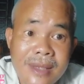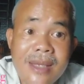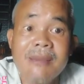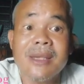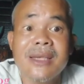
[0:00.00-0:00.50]

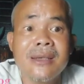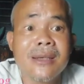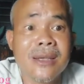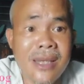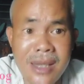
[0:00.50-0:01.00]
nhưng mà
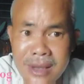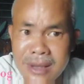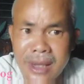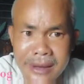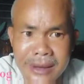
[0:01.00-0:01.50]
chưa tới
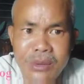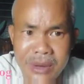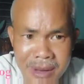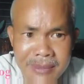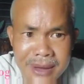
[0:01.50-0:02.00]
lượt anh đâu
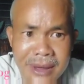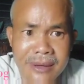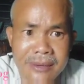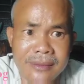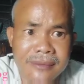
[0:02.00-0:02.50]
anh thánh tử
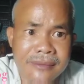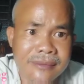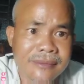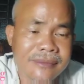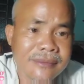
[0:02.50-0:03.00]
à
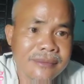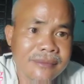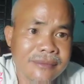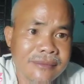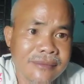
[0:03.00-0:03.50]

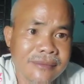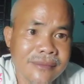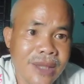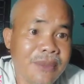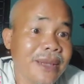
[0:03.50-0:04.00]

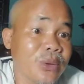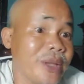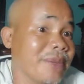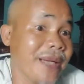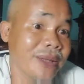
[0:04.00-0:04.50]
hôm nay tôi
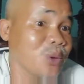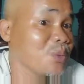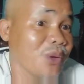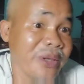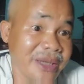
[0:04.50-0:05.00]
im lặng tôi
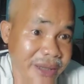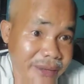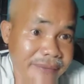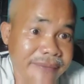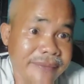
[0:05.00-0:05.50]
không nói rồi
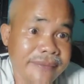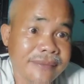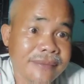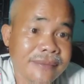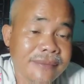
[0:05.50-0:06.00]
nha
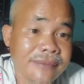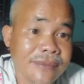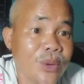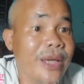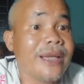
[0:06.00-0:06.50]

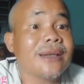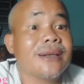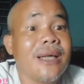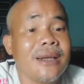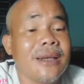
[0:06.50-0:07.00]
tôi để
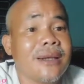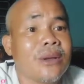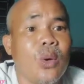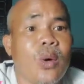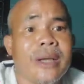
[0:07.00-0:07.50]
anh anh, anh
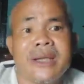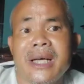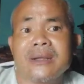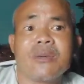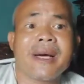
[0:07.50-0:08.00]
đùa anh
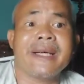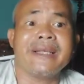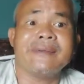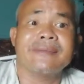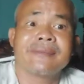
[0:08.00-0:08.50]
giỡn thoải mái
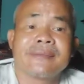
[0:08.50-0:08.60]
đi